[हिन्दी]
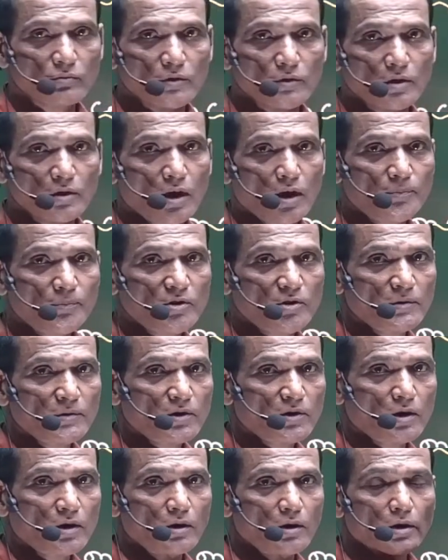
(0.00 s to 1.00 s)
आप समझ गए
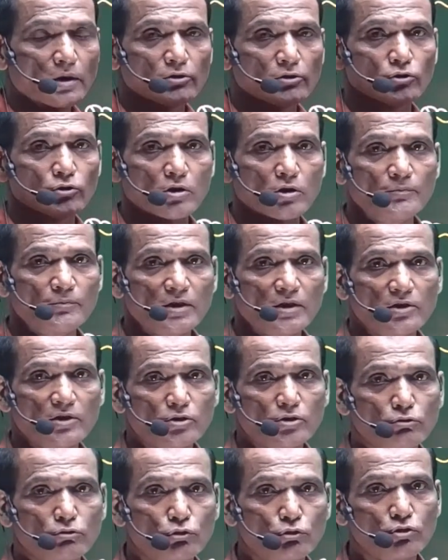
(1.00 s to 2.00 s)
तो कम्युनिकेशन
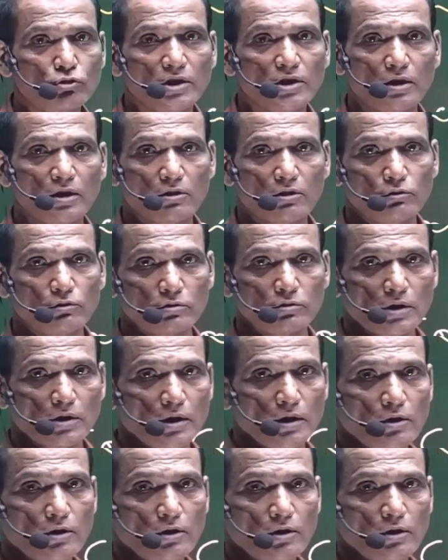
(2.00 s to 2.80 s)
दो तरह के होता है एक